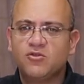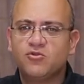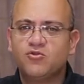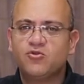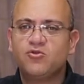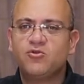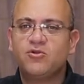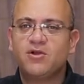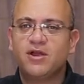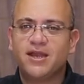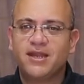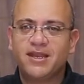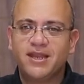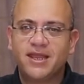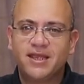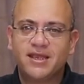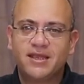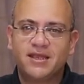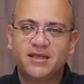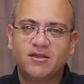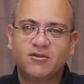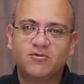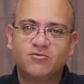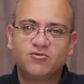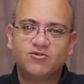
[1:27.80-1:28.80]
طرق علاج
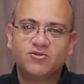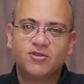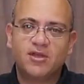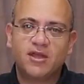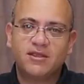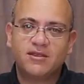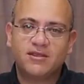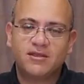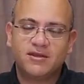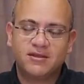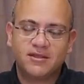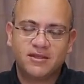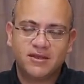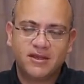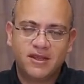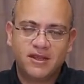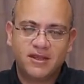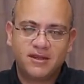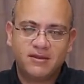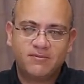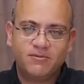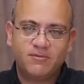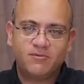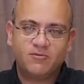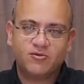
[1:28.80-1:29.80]
هبوط عضله
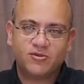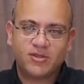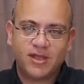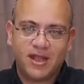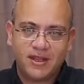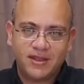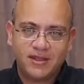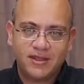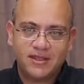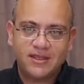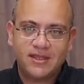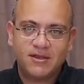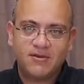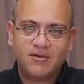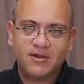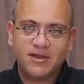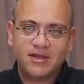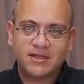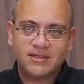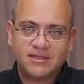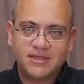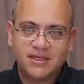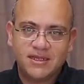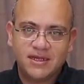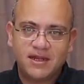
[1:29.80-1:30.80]
القلب متعدده
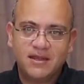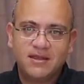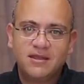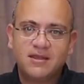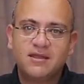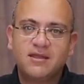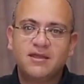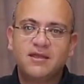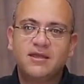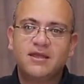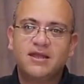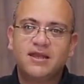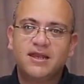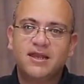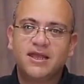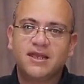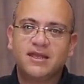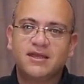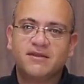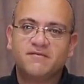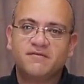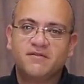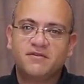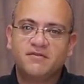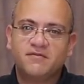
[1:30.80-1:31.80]
وكثيره
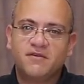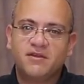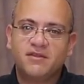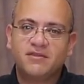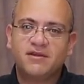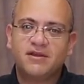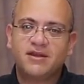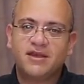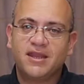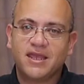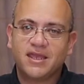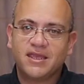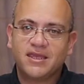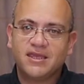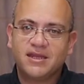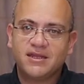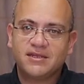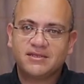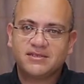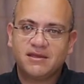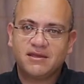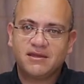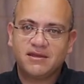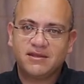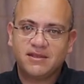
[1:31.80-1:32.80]
لكن في الفترة الأخيرة
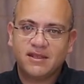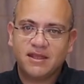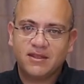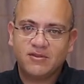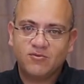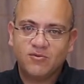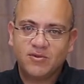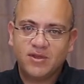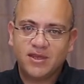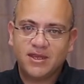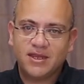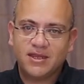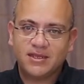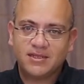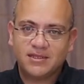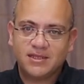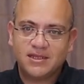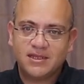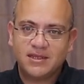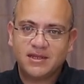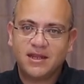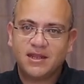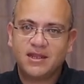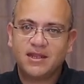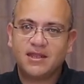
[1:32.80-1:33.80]
ظهرت أدوية
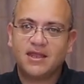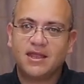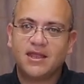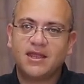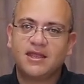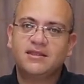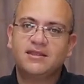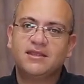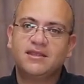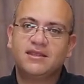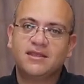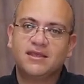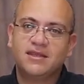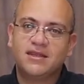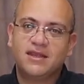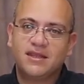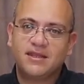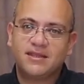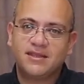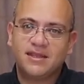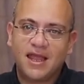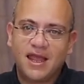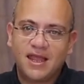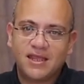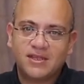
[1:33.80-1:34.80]
جسيرة أدت إلى
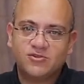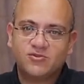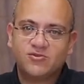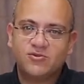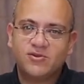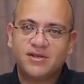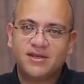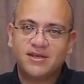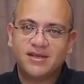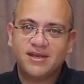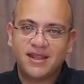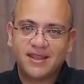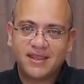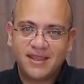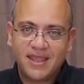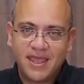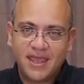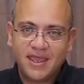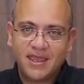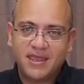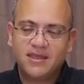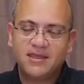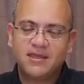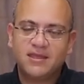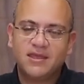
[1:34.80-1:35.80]
تحسن
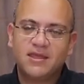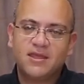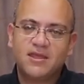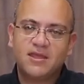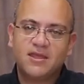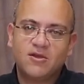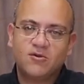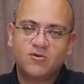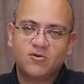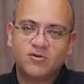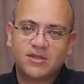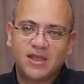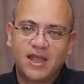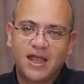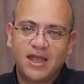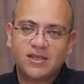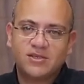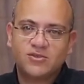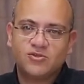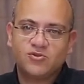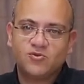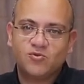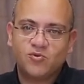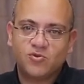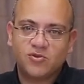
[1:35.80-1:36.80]
النتائج
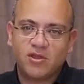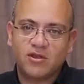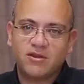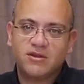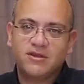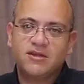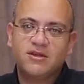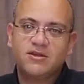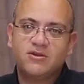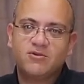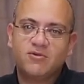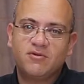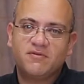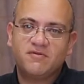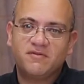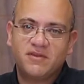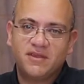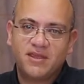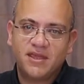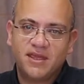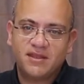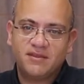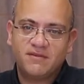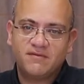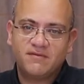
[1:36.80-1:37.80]
وتحسن وتقليل
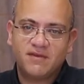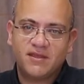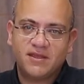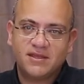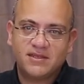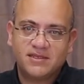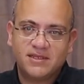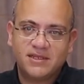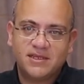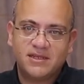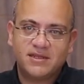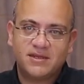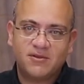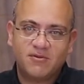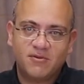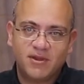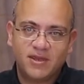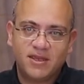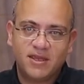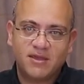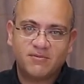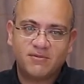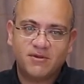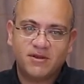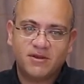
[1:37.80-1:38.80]
الوفيات في هذه
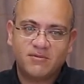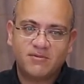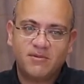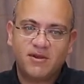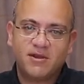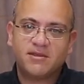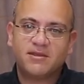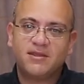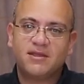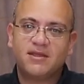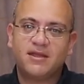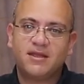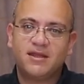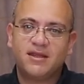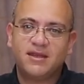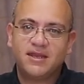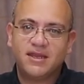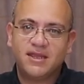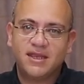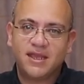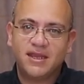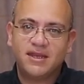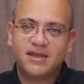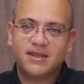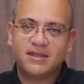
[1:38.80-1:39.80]
النوعية من المرضى
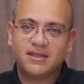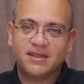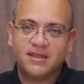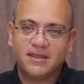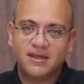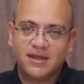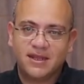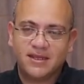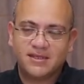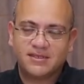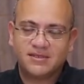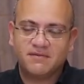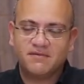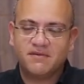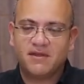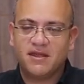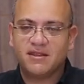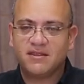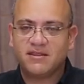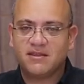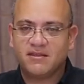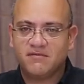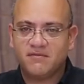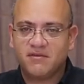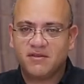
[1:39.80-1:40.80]
اللي كانت للأسف
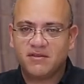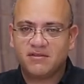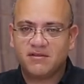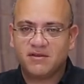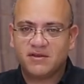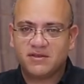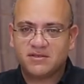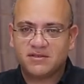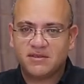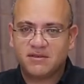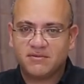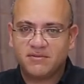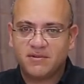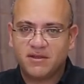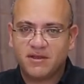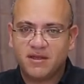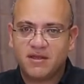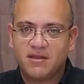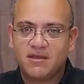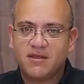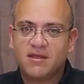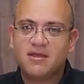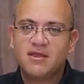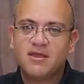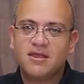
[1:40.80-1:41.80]
حتى فترة
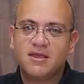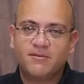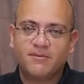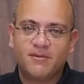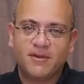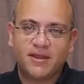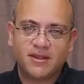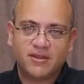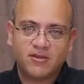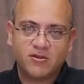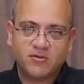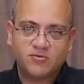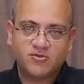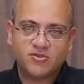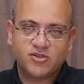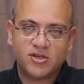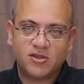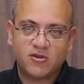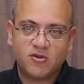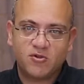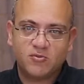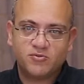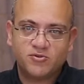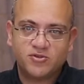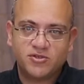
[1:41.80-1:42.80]
سابقة ما عندهمش
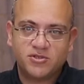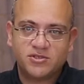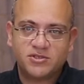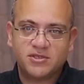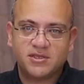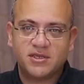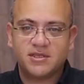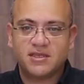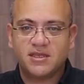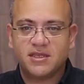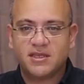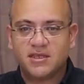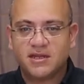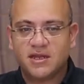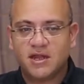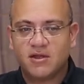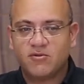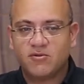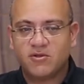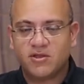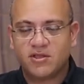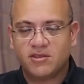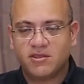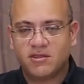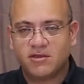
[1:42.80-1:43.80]
أوبشنز كتير
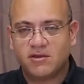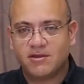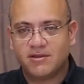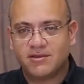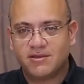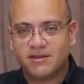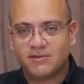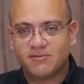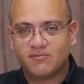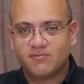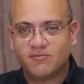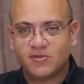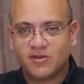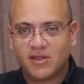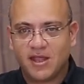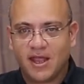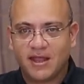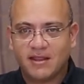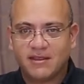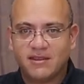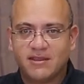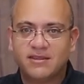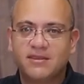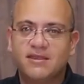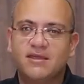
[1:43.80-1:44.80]
أو اختيارات
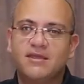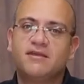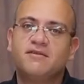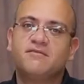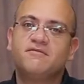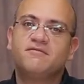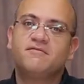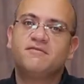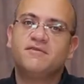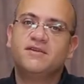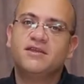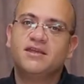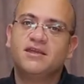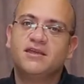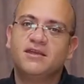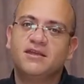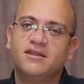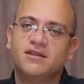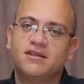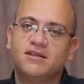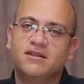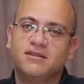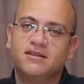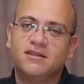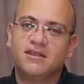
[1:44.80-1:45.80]
متعددة في
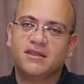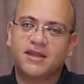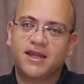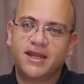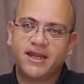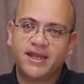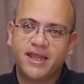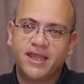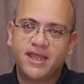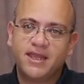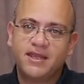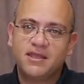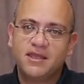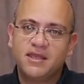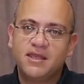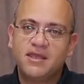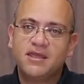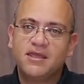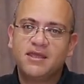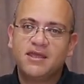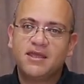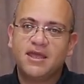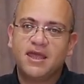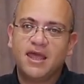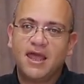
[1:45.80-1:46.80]
العلاج
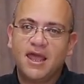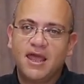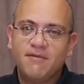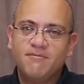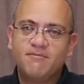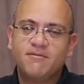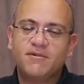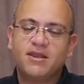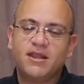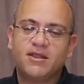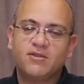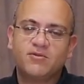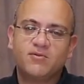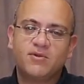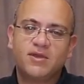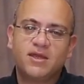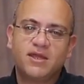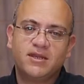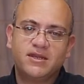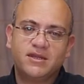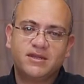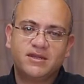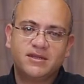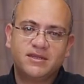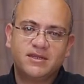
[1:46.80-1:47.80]
اهم الادويه
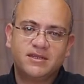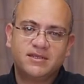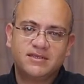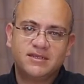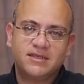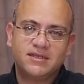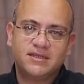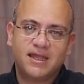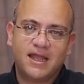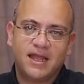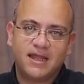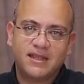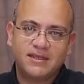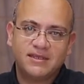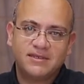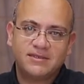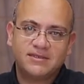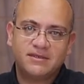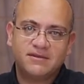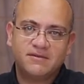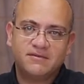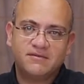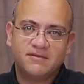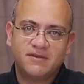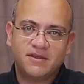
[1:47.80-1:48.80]
اللي نزلت
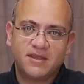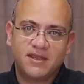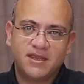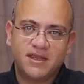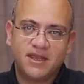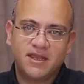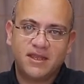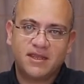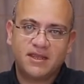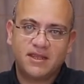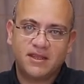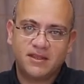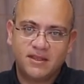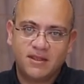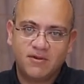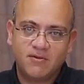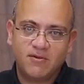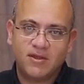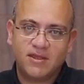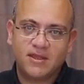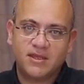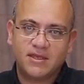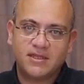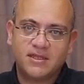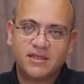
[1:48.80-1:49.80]
حديثا هي
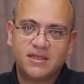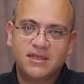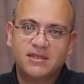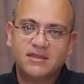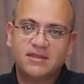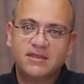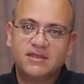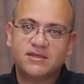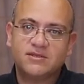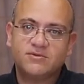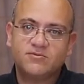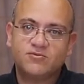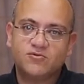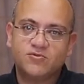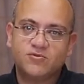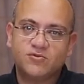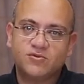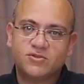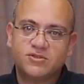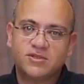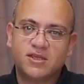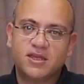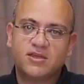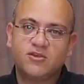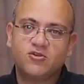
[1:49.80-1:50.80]
دواء جديد اسمه
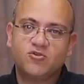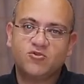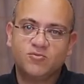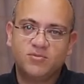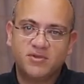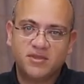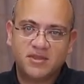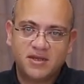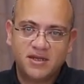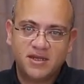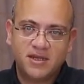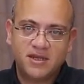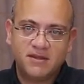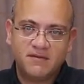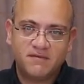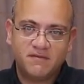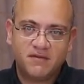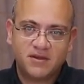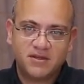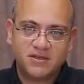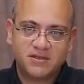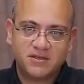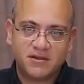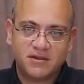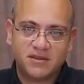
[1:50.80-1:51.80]
ساكيو بتريل
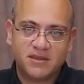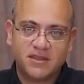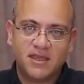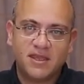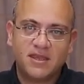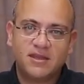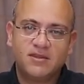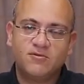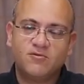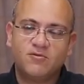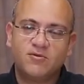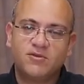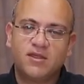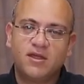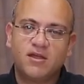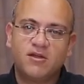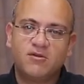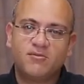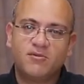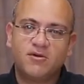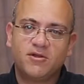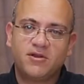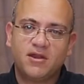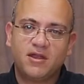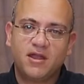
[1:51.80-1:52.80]
فالسرتان وده
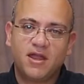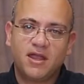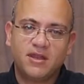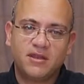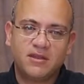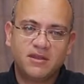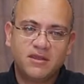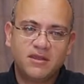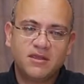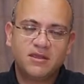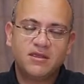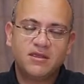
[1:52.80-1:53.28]
عباره عن